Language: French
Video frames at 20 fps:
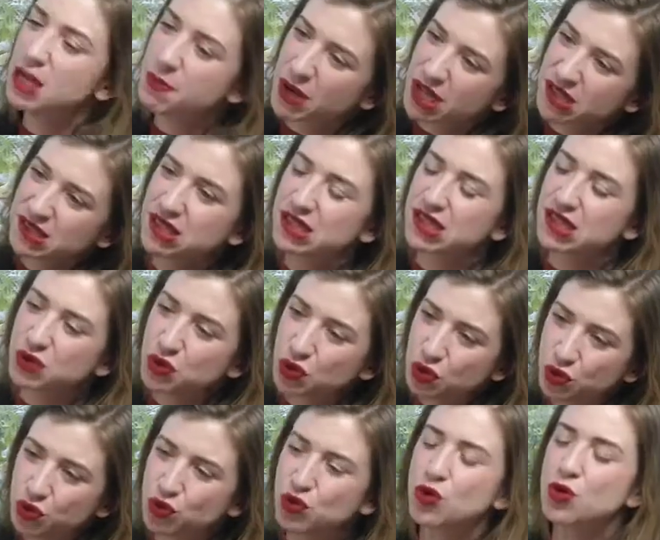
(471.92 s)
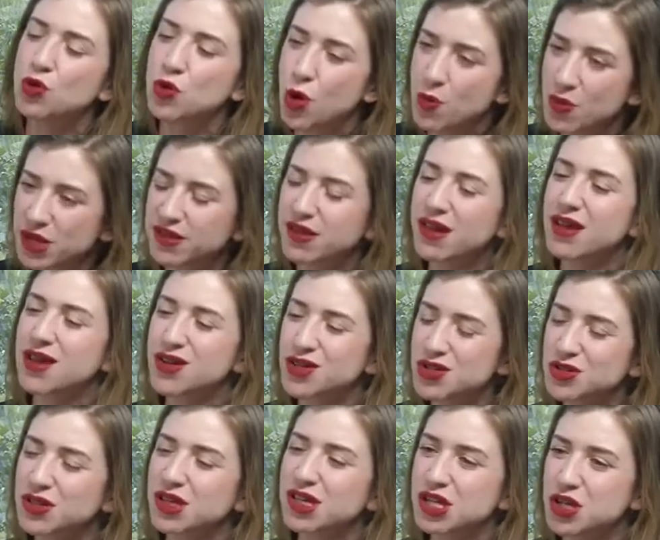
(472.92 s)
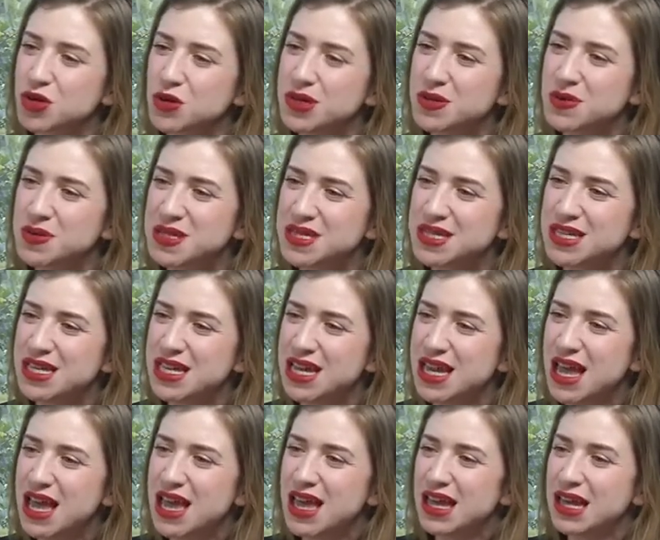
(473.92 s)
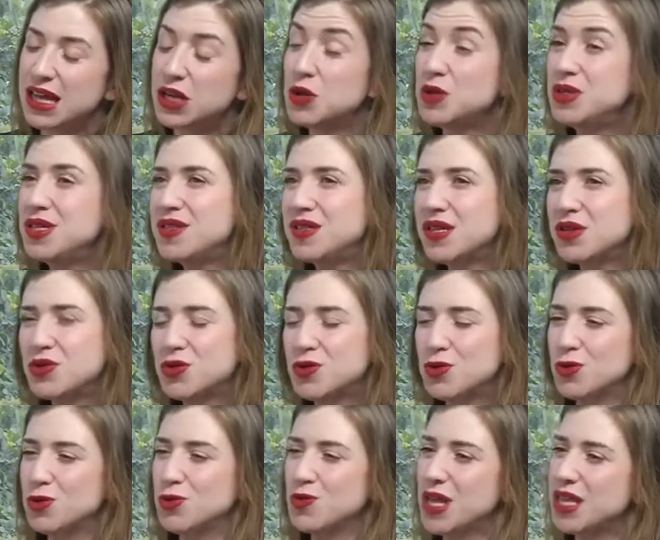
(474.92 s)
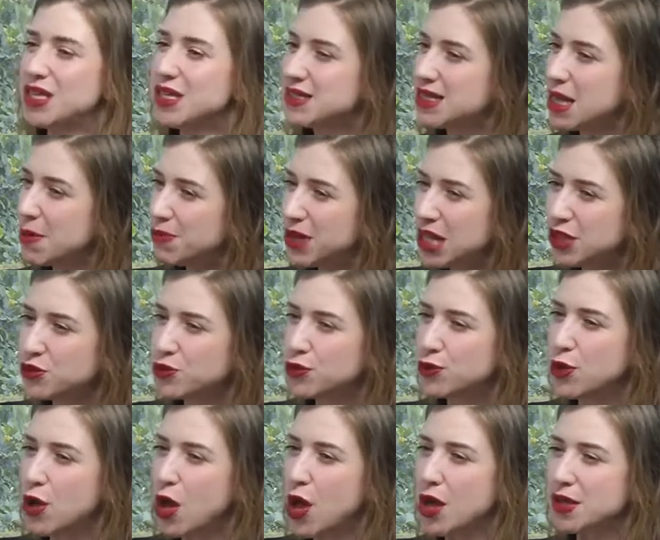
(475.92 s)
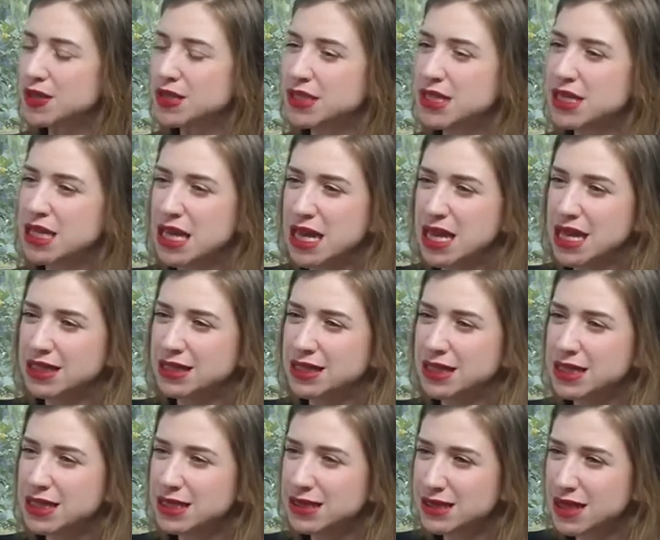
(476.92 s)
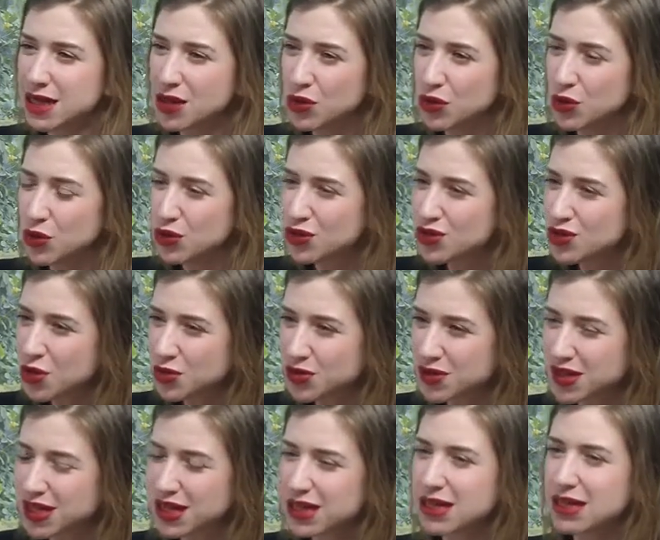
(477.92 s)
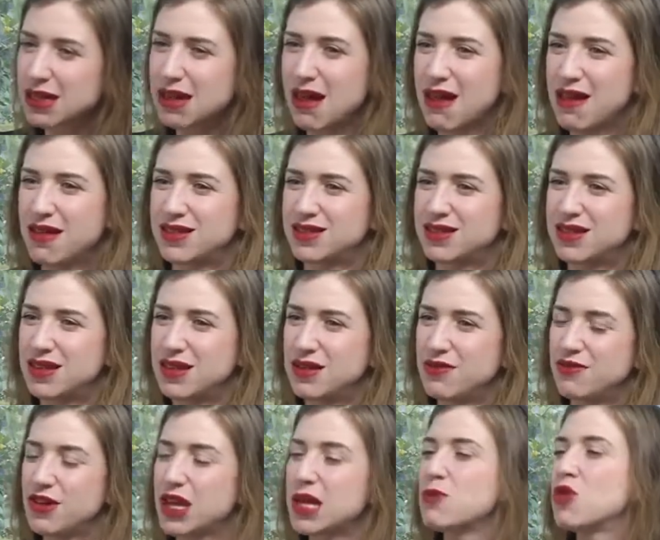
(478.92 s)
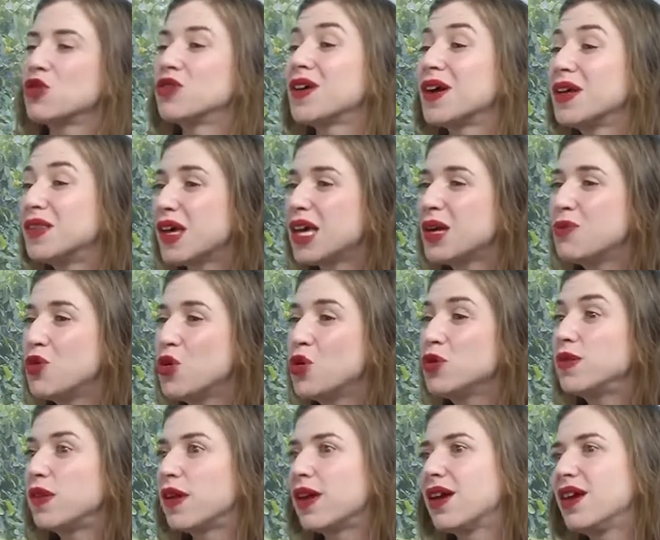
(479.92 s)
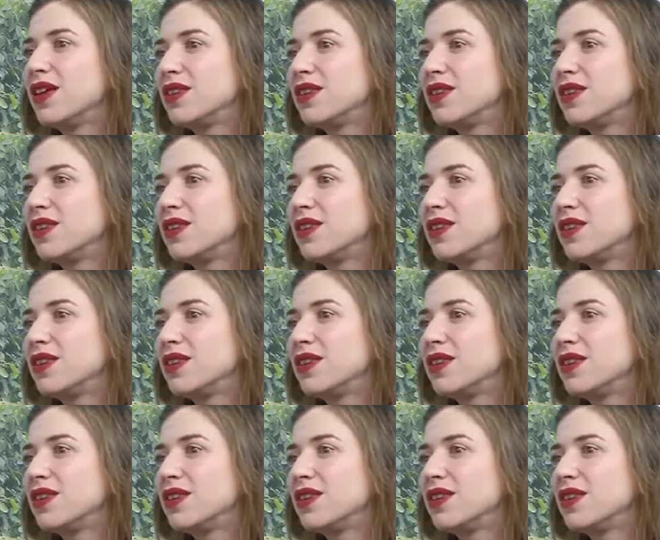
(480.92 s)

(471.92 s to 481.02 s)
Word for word: précédé de deux courts-métrages, très jolis aussi. Et l'Odyssée de Choum, il y a des aplats de couleurs, c'est des, dessins euh, centrés, c'est vraiment très très beau, très